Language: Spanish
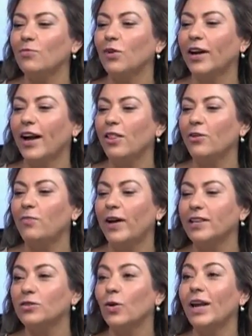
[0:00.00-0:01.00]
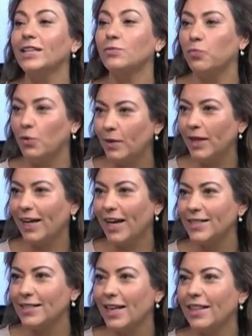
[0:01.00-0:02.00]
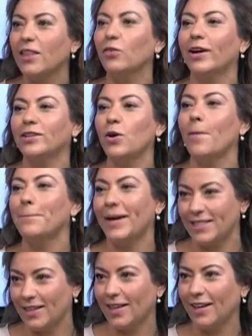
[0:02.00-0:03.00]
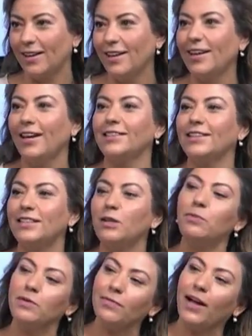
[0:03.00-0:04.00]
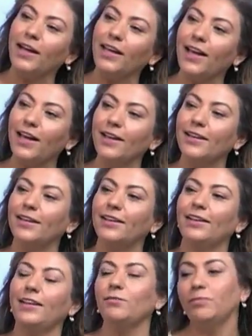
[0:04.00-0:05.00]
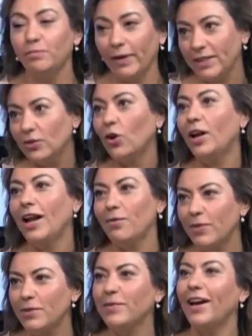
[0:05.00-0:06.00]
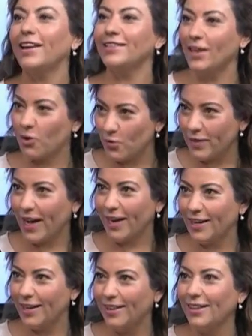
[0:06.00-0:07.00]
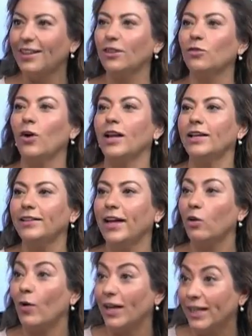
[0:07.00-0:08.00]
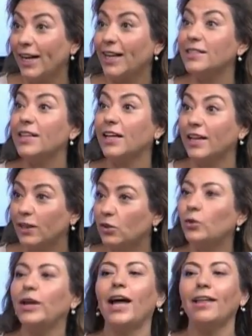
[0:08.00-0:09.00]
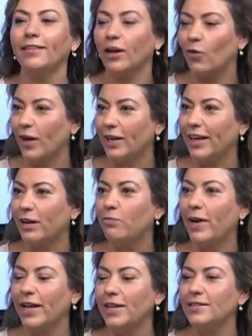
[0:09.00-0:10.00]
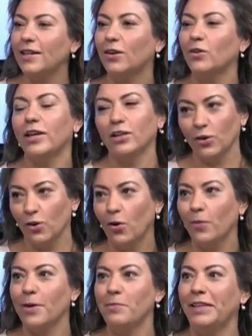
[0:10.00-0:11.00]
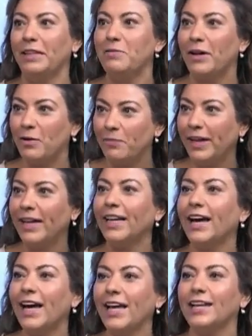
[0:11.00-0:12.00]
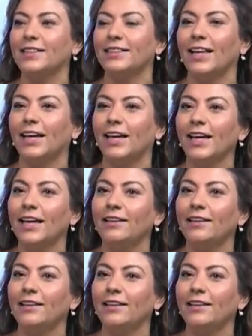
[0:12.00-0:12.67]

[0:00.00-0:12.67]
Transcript: convocado para escuelas públicas de educación básica, es decir, primaria, preescolar, primaria y secundaria de, cualquier, asignatura, de, cualquier país, incluyendo obviamente Iberoamérica. Este,